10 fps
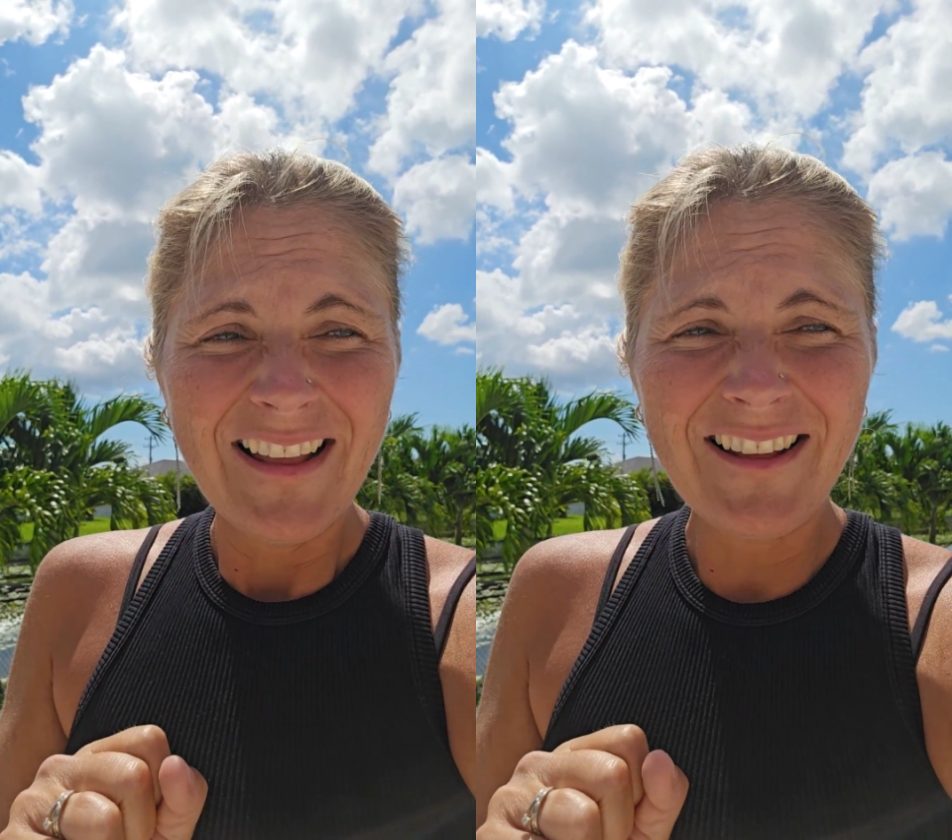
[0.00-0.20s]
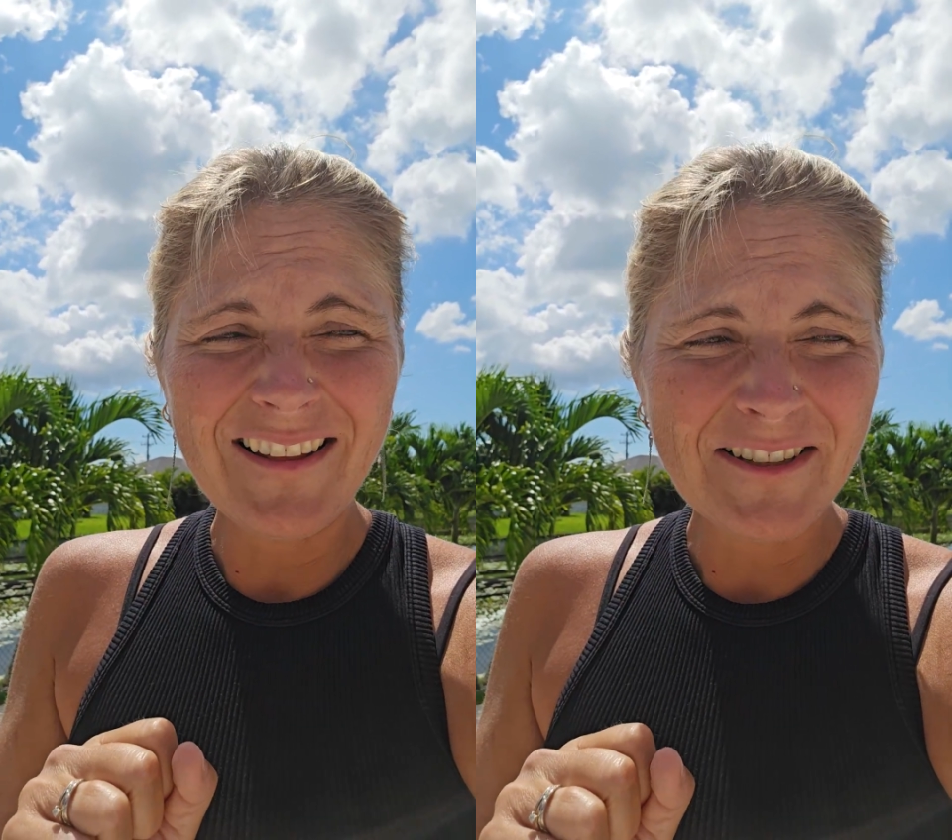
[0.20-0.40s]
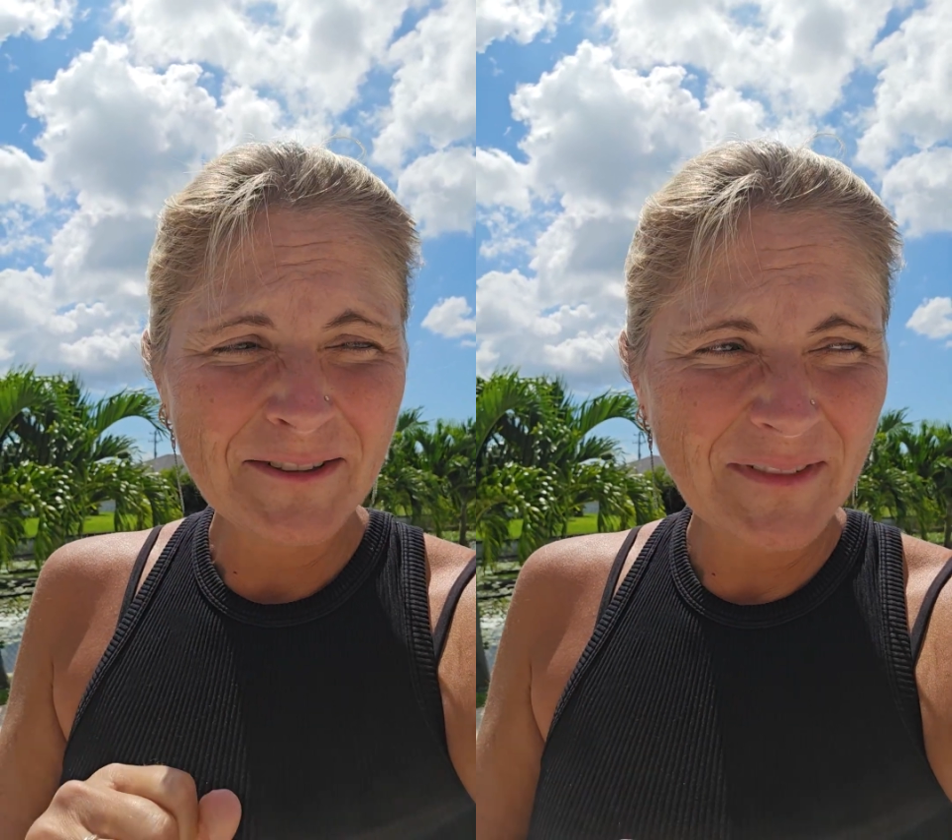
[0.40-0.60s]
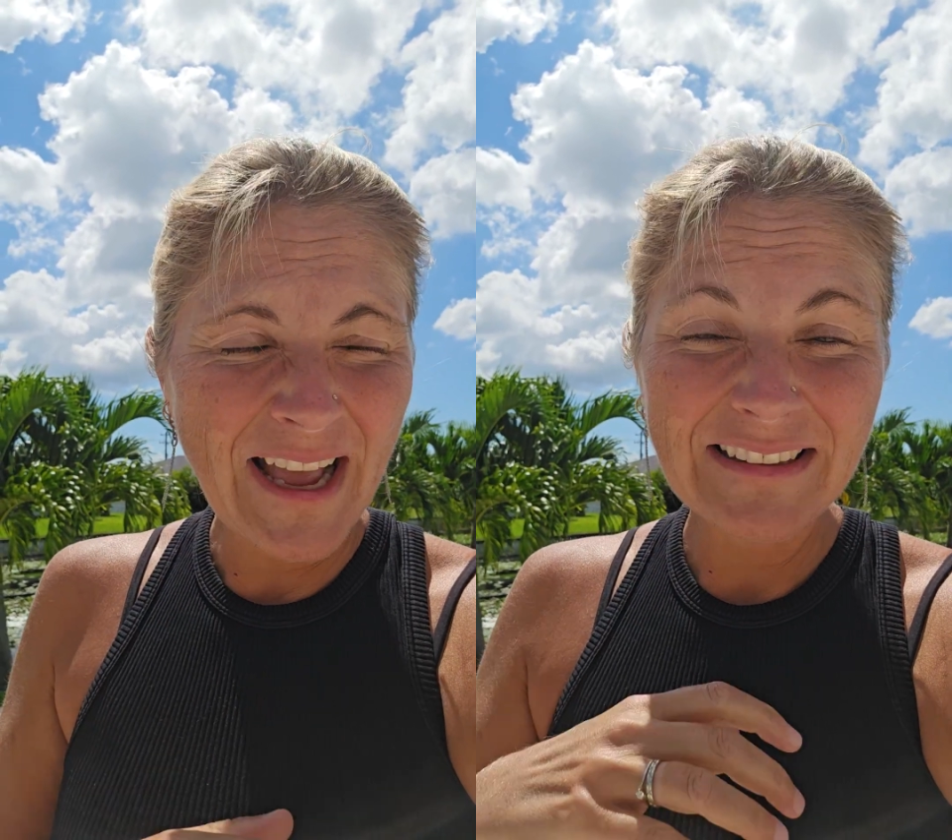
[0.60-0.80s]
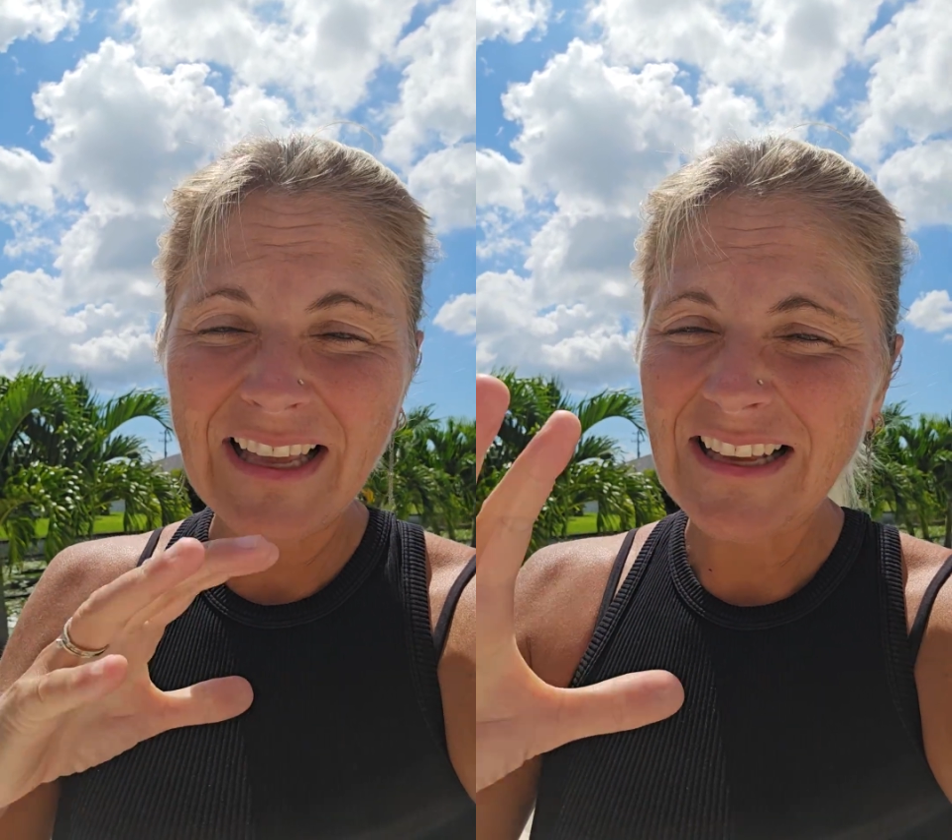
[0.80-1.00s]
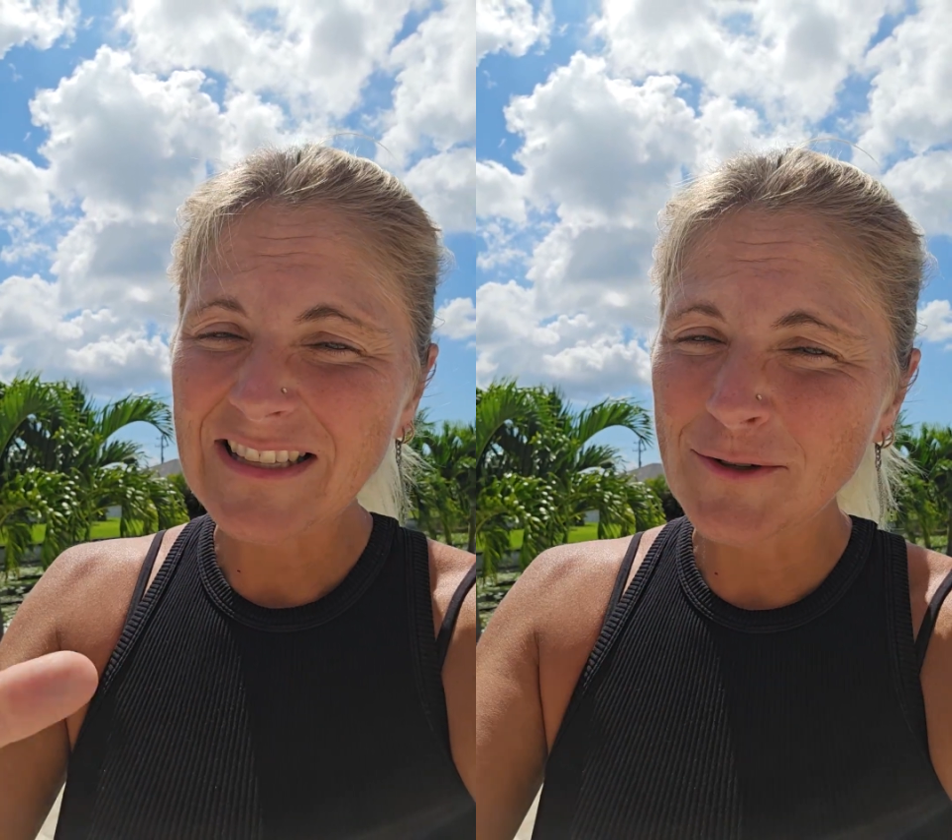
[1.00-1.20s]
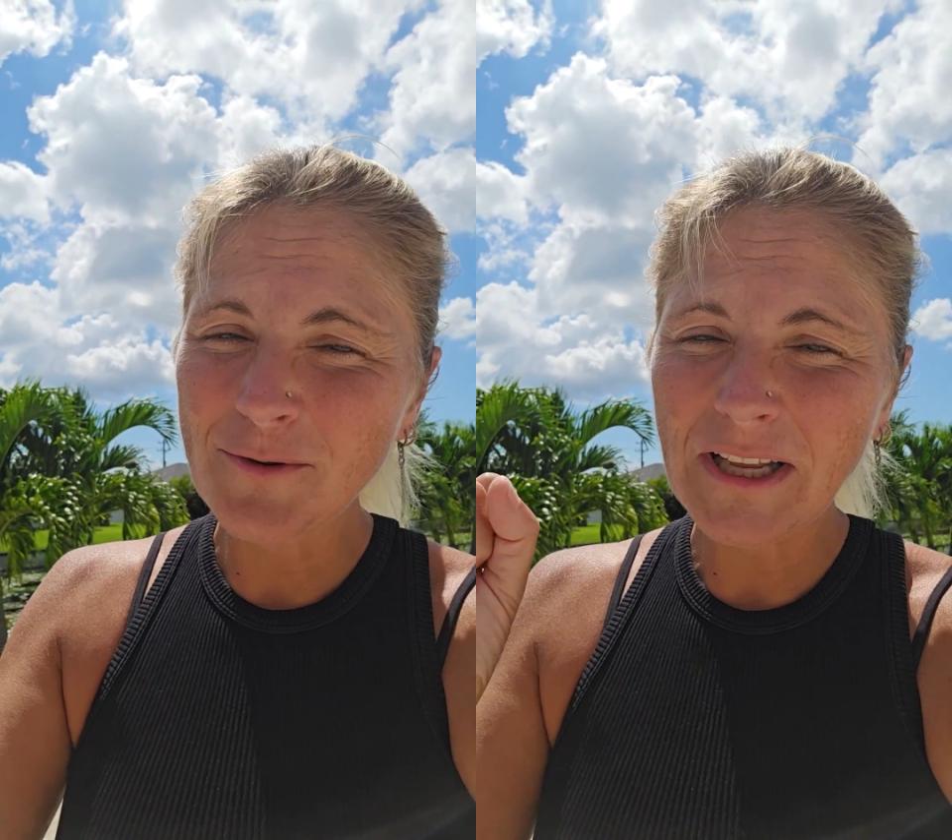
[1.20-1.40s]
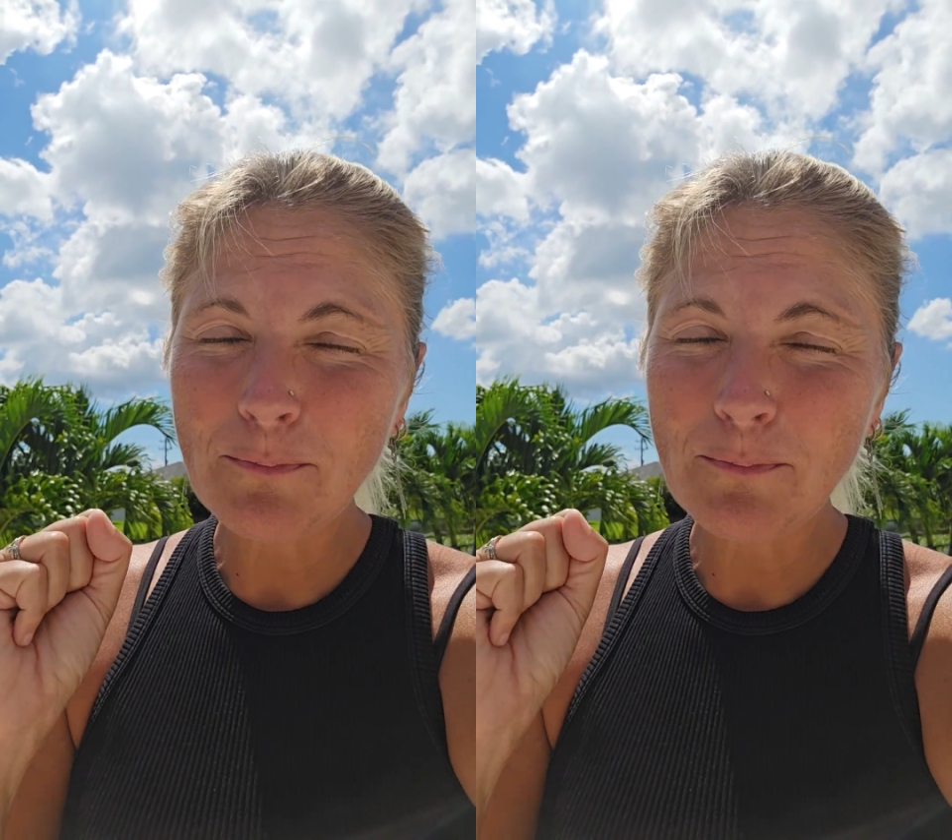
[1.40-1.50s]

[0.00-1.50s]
euh, attraction,